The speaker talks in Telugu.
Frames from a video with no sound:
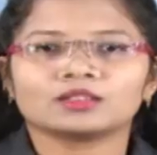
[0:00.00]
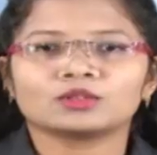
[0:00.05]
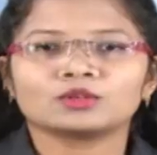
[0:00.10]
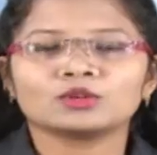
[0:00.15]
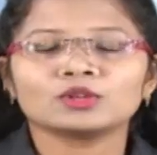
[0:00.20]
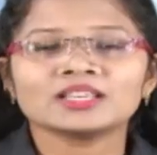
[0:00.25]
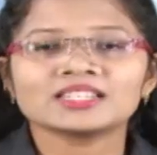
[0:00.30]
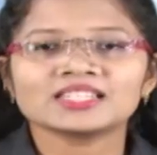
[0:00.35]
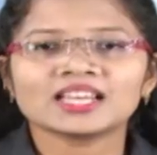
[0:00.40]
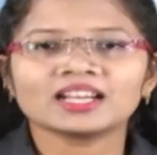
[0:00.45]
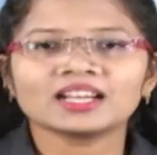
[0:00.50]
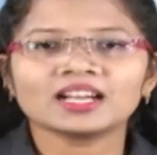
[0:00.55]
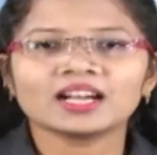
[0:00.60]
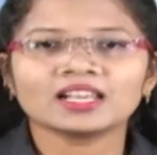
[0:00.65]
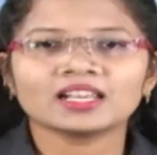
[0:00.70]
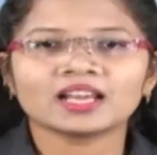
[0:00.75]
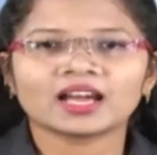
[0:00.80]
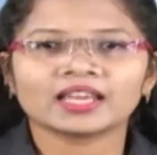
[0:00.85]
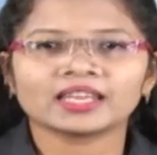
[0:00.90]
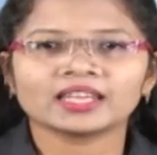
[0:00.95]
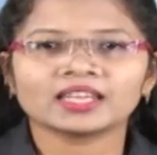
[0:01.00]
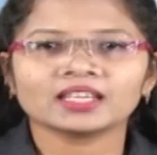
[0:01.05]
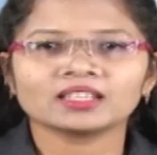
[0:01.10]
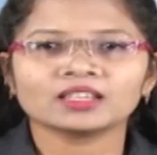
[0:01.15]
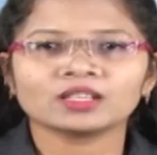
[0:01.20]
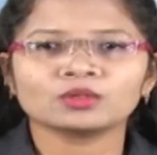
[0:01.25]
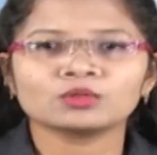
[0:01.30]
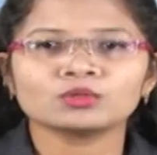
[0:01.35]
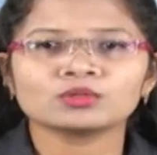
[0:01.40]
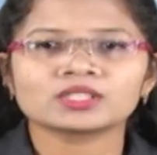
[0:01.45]
కుల సంఘాల
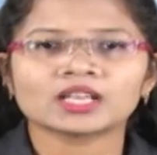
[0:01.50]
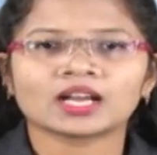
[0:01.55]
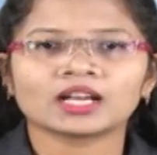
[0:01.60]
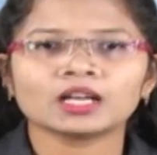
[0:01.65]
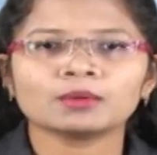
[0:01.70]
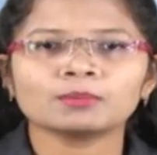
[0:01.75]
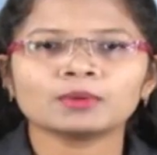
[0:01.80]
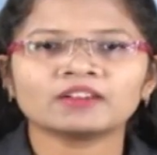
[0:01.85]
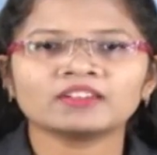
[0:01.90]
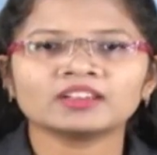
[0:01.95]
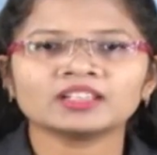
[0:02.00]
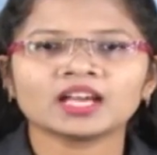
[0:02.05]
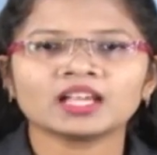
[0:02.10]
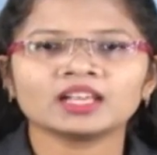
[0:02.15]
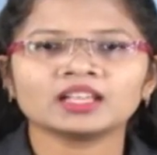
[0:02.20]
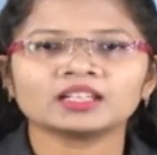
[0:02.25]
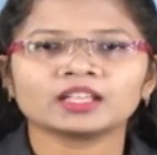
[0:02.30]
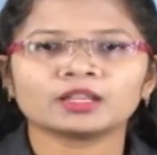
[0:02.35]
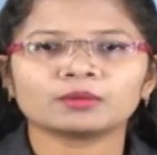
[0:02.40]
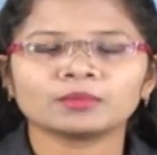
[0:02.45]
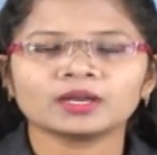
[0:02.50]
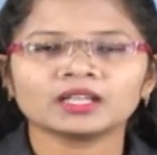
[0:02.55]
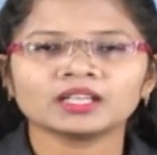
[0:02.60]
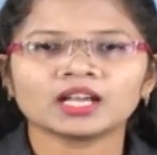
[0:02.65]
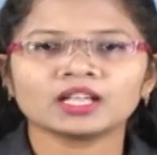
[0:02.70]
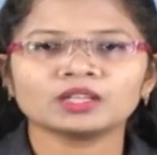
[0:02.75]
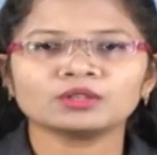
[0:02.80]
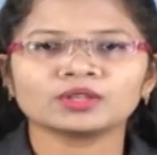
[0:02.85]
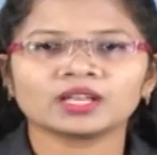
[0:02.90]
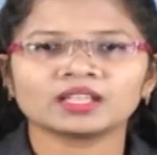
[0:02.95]
ఐక్యతకు సంఘ భవనాల
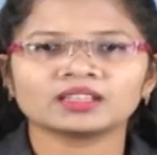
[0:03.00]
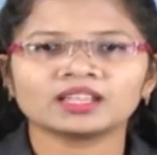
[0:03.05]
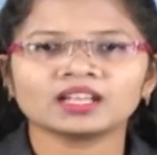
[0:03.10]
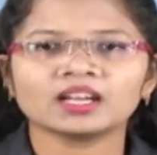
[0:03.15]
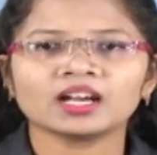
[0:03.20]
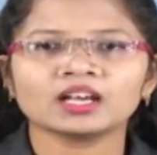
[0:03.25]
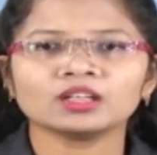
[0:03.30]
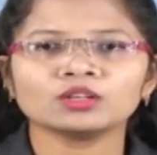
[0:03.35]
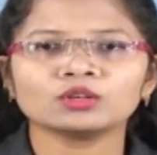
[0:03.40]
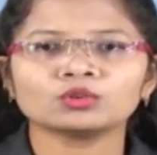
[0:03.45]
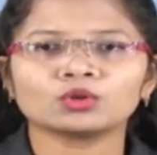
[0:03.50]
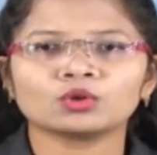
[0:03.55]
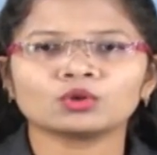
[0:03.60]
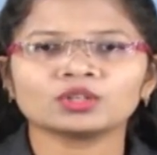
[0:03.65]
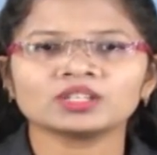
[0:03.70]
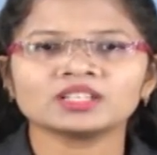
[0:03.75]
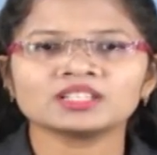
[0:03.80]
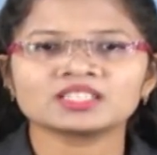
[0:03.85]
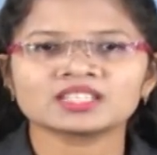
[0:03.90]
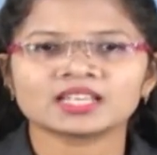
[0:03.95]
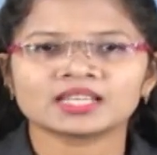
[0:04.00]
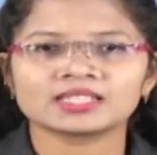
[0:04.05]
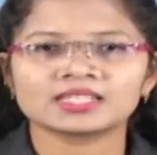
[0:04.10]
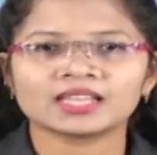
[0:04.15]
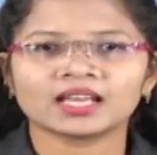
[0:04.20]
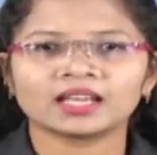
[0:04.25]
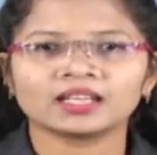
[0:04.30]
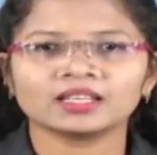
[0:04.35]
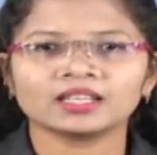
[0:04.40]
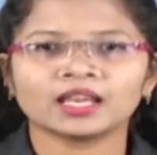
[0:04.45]
నిర్మాణాలు ఎంతగానో దోహదం
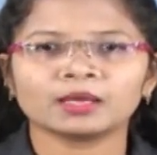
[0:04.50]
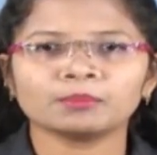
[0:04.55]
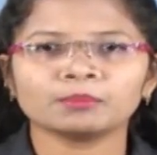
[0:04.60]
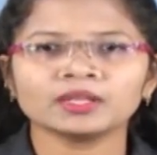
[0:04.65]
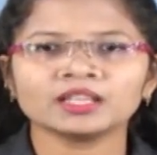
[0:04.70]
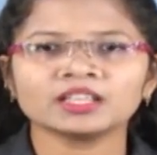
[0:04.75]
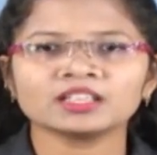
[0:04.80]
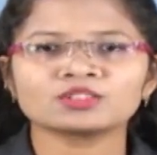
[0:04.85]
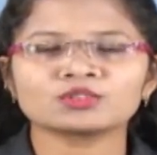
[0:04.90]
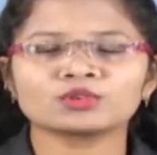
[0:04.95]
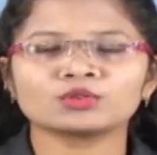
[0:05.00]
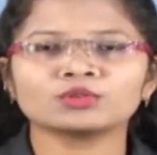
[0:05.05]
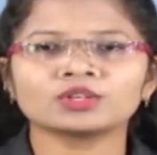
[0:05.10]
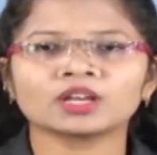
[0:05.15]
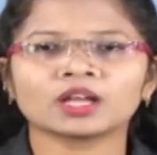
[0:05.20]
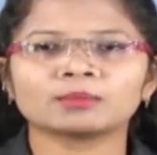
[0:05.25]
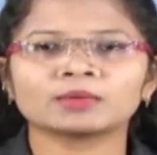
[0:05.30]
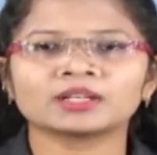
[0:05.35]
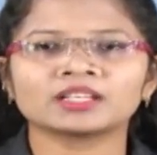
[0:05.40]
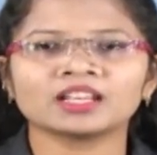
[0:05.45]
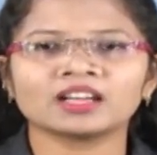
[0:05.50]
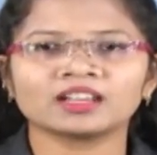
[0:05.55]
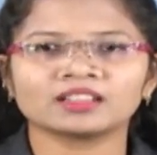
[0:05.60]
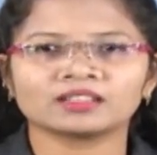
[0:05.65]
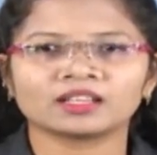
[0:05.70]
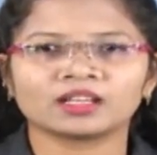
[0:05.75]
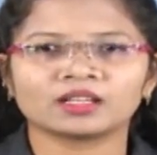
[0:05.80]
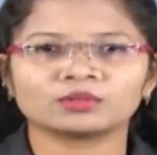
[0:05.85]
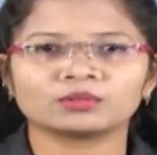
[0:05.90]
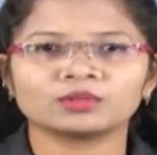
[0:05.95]
చేస్తాయని ఎమ్మెల్యే జోగురామన్న
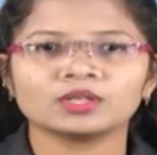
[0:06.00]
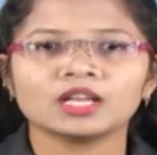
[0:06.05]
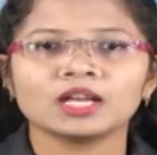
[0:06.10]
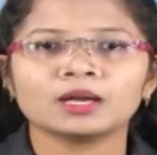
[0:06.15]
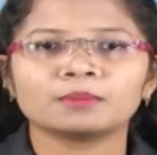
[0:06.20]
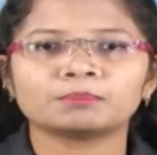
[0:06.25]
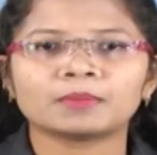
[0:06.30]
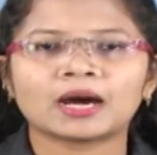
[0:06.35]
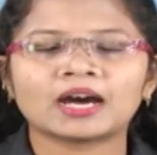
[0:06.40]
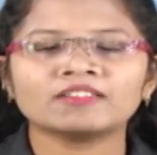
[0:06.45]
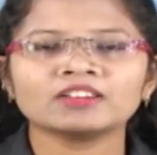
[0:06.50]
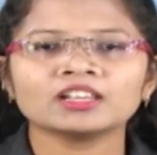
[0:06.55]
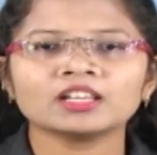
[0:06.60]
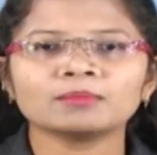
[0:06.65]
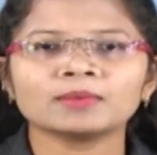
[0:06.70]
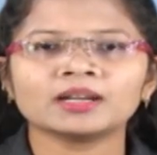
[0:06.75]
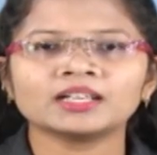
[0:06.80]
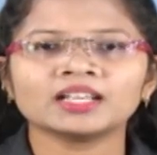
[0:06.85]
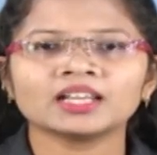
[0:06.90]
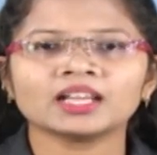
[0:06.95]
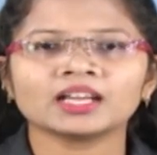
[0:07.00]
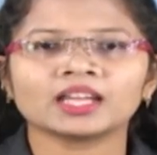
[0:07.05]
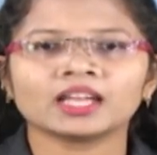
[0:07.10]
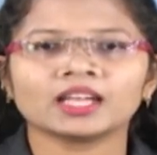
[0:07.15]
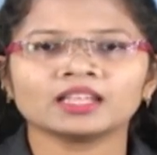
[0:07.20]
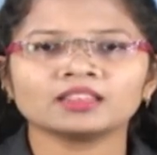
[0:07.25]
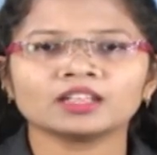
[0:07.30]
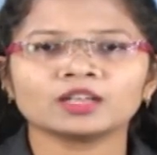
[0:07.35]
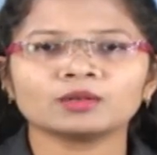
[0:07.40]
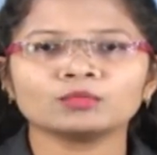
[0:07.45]
అన్నారు మావల మండల
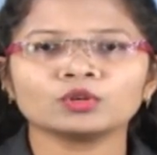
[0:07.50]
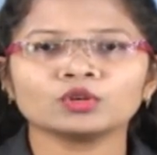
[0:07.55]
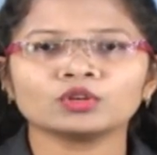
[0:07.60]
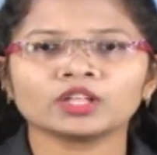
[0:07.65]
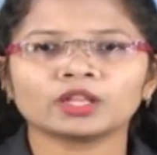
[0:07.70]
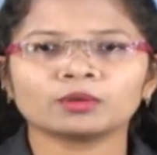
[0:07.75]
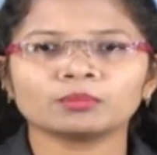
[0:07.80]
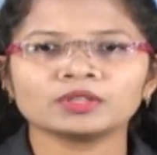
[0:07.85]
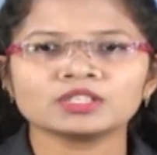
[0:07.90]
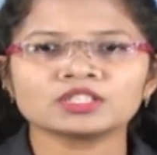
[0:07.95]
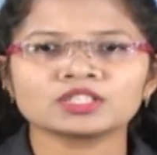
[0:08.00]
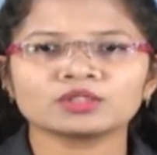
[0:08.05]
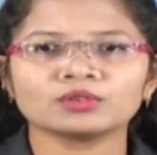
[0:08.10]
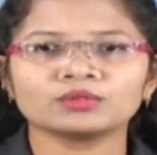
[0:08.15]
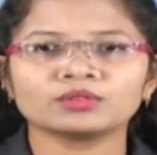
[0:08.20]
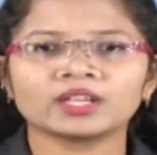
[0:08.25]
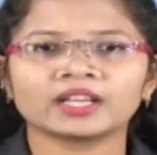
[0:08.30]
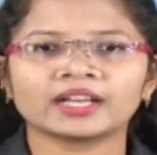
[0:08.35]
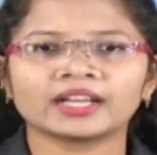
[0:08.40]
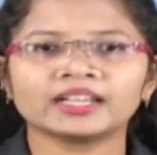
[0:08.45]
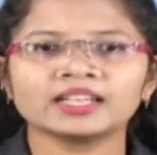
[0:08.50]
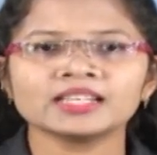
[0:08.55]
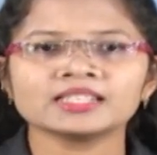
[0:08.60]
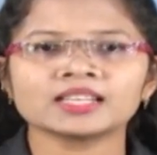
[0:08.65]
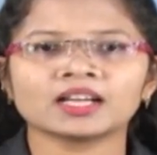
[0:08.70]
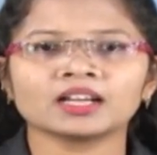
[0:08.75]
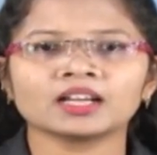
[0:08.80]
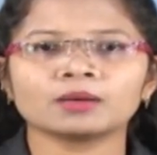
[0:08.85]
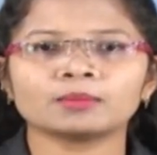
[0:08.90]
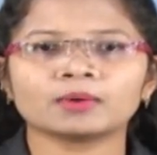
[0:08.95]
కేంద్రంలో నిర్మించనున్న రెడ్డి
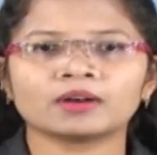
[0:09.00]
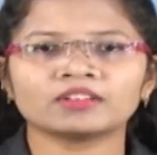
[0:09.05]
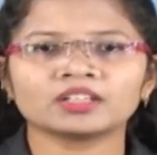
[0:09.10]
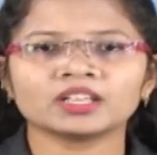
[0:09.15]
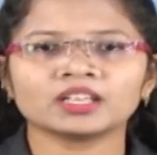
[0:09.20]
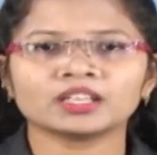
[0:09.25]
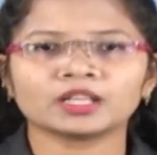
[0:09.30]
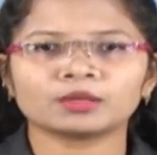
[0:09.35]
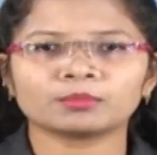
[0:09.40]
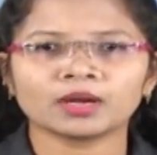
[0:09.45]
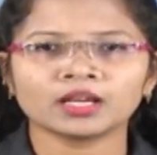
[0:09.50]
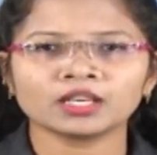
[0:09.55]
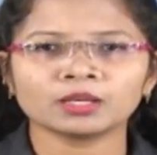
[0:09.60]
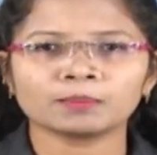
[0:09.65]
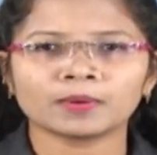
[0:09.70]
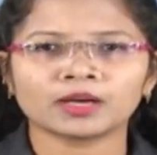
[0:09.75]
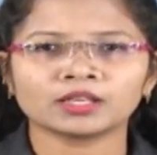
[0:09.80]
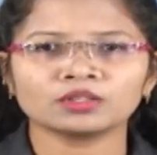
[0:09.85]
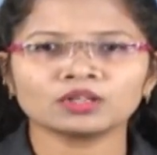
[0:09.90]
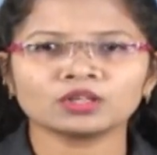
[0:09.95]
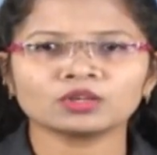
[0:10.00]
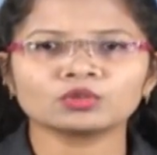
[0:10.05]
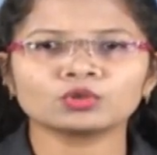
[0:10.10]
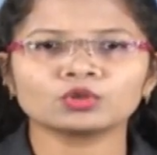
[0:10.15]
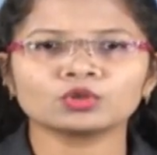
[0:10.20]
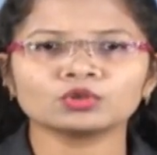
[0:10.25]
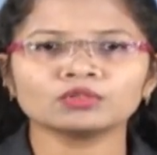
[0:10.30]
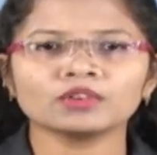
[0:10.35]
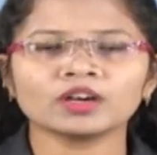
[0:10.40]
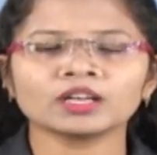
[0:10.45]
సంఘ భవన నిర్మాణ పనులకు
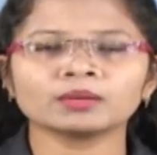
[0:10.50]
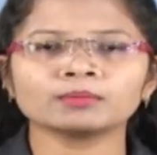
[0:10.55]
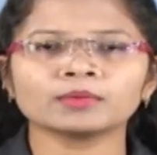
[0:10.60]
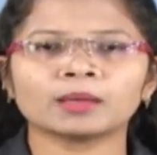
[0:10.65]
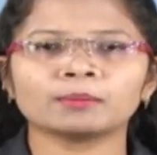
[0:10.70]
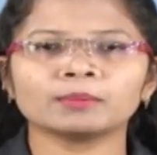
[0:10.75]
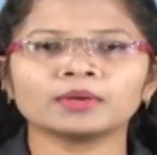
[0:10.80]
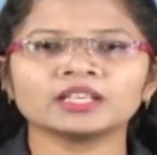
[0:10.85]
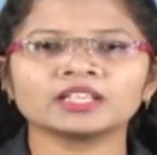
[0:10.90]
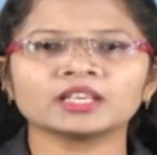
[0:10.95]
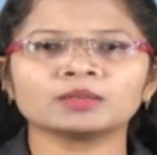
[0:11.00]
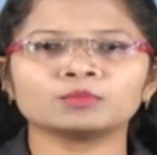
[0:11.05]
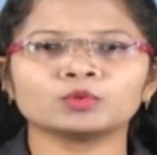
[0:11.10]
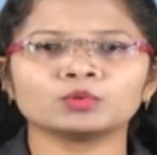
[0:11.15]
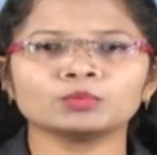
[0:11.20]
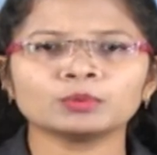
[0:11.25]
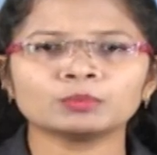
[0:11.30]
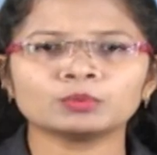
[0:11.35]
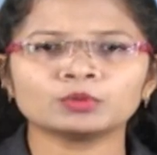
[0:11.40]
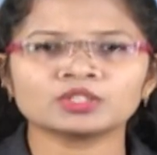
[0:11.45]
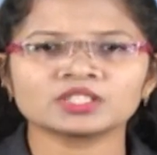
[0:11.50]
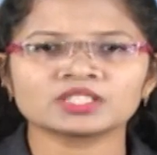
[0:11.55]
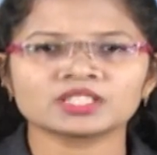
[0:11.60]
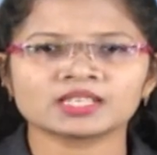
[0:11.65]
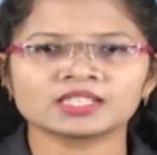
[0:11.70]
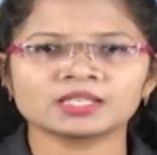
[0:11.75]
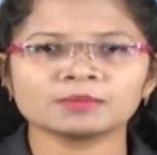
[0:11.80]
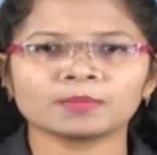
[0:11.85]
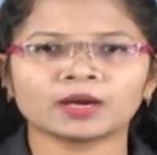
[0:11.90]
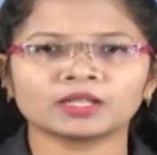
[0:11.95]
గురువారం ఎమ్మెల్యే భూమి పూజ
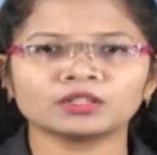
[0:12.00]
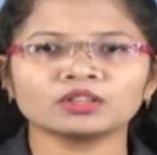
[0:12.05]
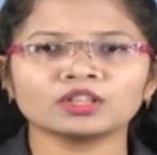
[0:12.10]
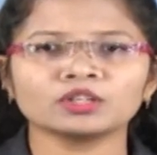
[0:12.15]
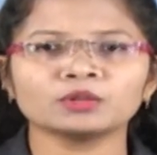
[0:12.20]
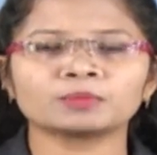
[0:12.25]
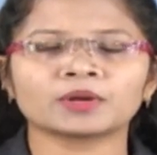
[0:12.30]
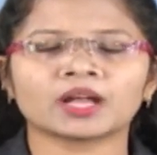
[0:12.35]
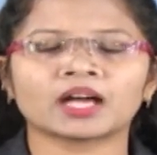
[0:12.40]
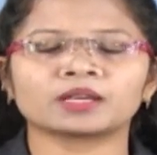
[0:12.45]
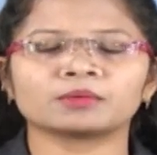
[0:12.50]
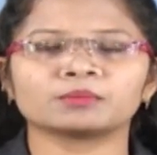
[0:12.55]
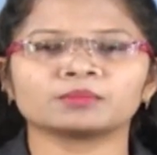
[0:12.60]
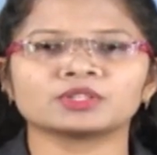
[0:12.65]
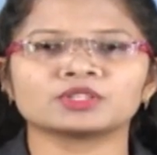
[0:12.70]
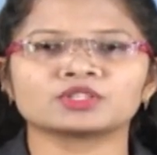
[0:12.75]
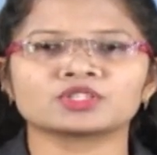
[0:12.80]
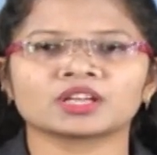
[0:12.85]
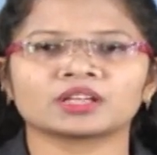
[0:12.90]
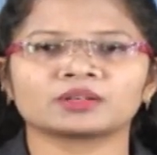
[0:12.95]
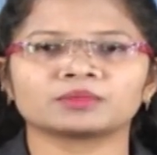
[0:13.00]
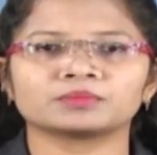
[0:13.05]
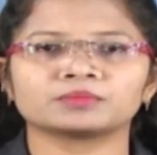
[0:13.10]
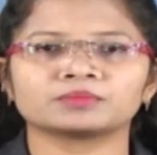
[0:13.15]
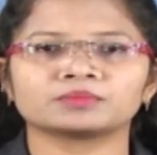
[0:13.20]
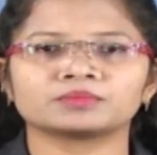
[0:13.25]
చేసి పనులను ప్రారంభించారు